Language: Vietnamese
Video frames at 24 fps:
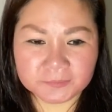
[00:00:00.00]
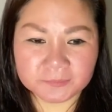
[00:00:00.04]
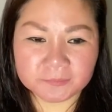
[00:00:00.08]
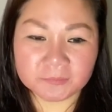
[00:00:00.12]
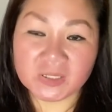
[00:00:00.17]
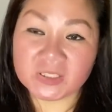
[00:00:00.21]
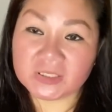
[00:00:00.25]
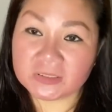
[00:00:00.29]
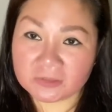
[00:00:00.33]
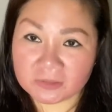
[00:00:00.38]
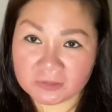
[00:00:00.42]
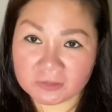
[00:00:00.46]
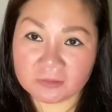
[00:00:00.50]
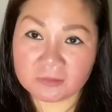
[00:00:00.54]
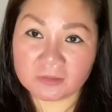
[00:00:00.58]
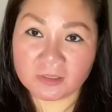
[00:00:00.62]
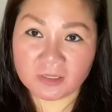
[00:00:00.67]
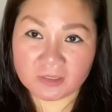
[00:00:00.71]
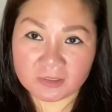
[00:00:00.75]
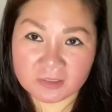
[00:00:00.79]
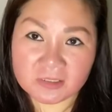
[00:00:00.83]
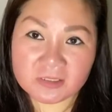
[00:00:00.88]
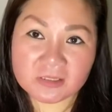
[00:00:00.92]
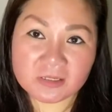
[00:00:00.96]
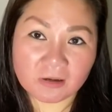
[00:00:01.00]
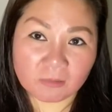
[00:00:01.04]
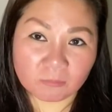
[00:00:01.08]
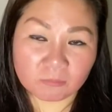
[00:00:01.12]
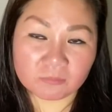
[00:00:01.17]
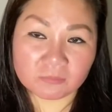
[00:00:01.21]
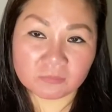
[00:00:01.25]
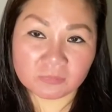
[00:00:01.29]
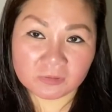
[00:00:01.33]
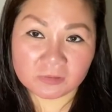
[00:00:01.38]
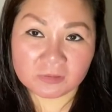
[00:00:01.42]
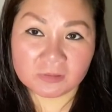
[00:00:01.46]
mình nghĩ
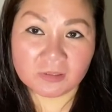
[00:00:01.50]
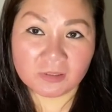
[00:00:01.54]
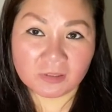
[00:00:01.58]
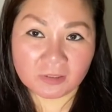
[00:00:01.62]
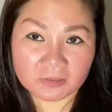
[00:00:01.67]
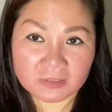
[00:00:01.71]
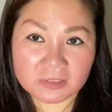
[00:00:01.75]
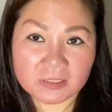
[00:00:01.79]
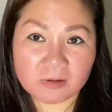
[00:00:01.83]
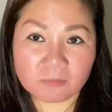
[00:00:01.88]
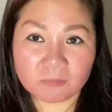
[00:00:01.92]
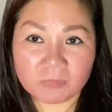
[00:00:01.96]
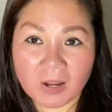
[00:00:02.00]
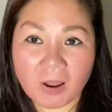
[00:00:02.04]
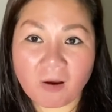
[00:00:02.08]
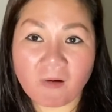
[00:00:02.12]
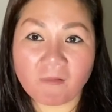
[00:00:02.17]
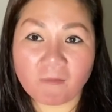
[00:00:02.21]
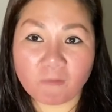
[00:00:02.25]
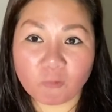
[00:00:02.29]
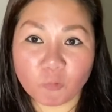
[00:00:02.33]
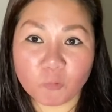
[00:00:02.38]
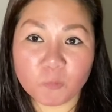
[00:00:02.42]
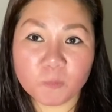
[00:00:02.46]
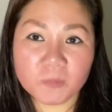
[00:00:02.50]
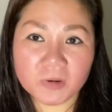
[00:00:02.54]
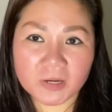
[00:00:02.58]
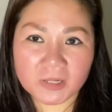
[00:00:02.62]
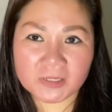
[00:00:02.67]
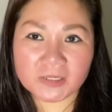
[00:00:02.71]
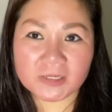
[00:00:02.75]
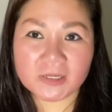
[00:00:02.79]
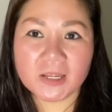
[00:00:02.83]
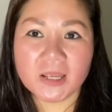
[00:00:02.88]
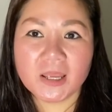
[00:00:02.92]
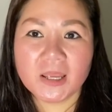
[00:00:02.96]
trong ờ, trong đầu của
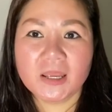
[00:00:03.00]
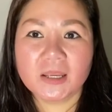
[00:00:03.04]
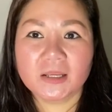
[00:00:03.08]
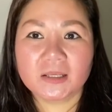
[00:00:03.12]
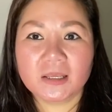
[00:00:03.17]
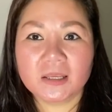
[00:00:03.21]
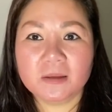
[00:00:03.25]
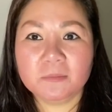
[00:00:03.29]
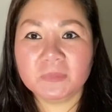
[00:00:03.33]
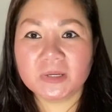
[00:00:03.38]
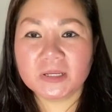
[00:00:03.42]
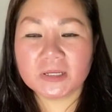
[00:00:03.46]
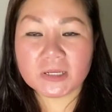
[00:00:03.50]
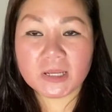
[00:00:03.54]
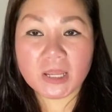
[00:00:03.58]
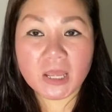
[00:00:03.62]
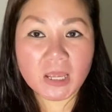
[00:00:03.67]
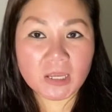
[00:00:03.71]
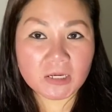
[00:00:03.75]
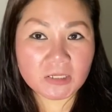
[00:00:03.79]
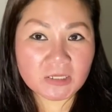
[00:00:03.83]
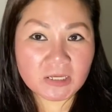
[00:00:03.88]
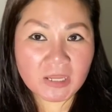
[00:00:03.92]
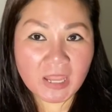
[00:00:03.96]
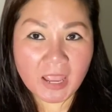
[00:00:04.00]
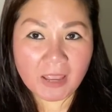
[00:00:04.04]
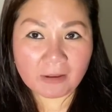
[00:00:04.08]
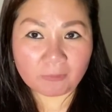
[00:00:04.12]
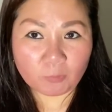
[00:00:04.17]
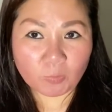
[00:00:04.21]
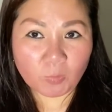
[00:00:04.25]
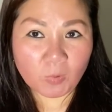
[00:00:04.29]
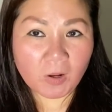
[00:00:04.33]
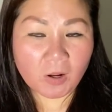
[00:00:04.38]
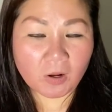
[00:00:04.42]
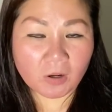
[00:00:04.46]
mình khi mình đến nhà
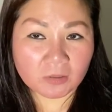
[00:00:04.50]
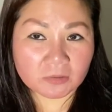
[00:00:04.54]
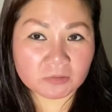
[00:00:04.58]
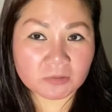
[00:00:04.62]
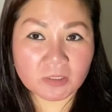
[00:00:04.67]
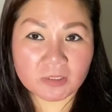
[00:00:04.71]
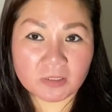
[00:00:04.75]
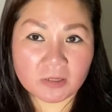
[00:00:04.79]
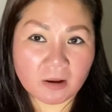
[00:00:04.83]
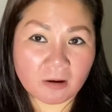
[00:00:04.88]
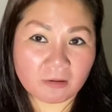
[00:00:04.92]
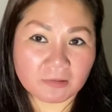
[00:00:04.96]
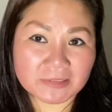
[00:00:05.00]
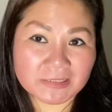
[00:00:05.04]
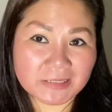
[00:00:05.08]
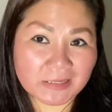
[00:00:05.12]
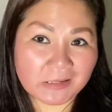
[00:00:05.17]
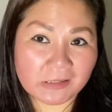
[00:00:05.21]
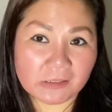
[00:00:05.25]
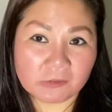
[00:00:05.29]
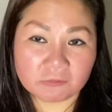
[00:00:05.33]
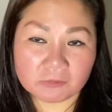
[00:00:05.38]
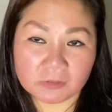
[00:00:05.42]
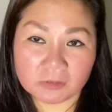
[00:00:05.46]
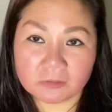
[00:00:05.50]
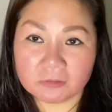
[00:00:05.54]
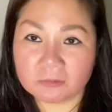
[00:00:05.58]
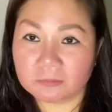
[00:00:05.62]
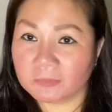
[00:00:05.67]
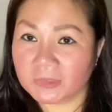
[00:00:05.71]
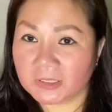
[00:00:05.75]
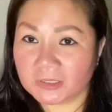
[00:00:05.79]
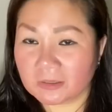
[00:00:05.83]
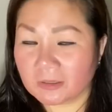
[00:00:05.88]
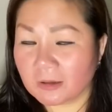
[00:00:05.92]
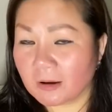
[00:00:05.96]
của họ thì họ sẽ yêu thương
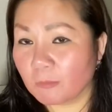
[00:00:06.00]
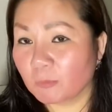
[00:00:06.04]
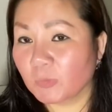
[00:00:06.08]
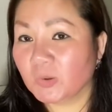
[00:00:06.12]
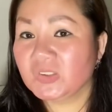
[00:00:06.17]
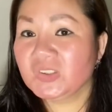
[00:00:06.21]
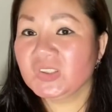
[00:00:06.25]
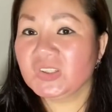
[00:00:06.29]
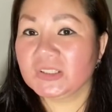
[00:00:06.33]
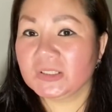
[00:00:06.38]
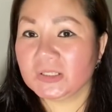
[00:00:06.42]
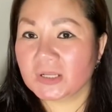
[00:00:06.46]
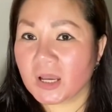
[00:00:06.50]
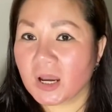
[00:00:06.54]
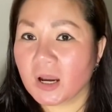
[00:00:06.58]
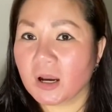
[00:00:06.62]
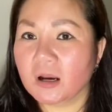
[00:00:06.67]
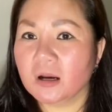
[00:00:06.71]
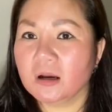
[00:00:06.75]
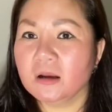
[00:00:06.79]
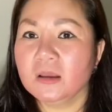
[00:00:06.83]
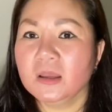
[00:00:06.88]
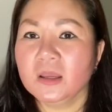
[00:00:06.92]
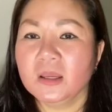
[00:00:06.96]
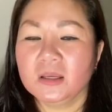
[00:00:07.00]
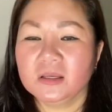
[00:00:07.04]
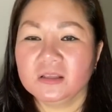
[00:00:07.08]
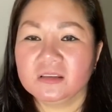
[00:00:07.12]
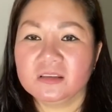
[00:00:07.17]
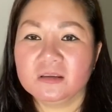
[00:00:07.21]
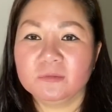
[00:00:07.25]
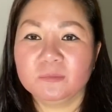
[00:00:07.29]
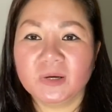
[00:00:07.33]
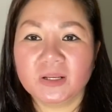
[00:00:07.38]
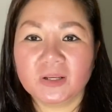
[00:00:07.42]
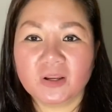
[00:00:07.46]
mình không có chuyện đó
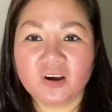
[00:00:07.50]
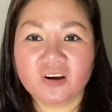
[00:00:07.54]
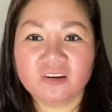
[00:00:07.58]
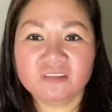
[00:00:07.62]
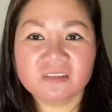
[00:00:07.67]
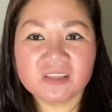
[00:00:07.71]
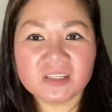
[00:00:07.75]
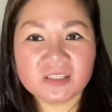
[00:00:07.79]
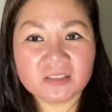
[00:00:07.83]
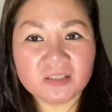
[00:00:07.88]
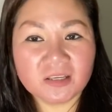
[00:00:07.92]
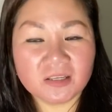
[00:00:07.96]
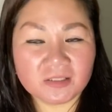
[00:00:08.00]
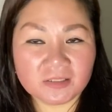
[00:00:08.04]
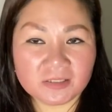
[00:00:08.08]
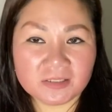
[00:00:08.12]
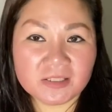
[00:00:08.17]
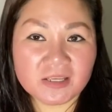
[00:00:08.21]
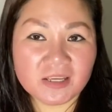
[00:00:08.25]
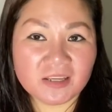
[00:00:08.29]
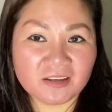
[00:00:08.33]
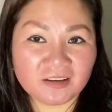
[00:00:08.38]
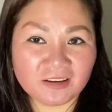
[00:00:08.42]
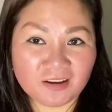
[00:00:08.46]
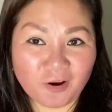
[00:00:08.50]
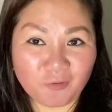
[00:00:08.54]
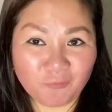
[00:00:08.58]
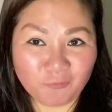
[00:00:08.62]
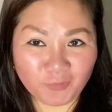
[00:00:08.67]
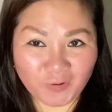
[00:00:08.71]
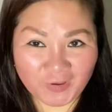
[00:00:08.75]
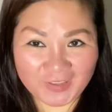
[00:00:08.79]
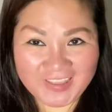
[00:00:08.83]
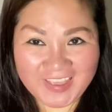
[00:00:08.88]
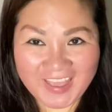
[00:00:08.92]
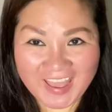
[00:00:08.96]
nhưng mà đối với thị thì không
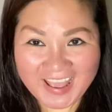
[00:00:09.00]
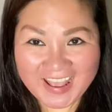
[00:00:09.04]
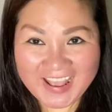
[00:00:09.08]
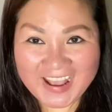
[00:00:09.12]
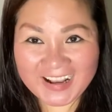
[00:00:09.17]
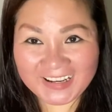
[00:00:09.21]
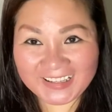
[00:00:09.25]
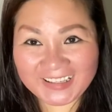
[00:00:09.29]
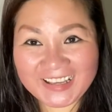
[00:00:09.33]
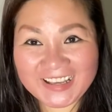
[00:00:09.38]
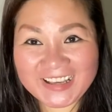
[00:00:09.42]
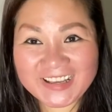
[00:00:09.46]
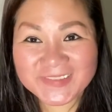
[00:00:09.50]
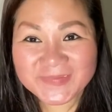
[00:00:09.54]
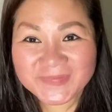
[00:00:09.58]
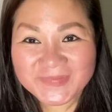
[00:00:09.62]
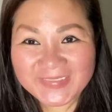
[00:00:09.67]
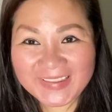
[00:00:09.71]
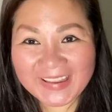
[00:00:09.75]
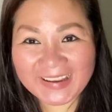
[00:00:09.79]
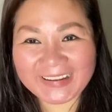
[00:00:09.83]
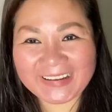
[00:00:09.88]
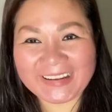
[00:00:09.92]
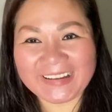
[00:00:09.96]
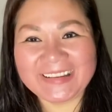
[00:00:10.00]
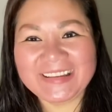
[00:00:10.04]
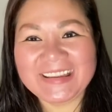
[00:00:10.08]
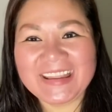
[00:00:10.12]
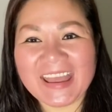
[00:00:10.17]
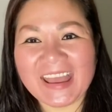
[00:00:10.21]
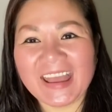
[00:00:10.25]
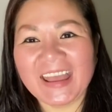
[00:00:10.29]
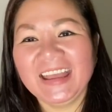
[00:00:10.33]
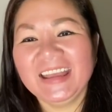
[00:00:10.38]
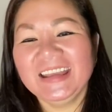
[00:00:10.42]
phải dễ ăn hiếp nha cả nhà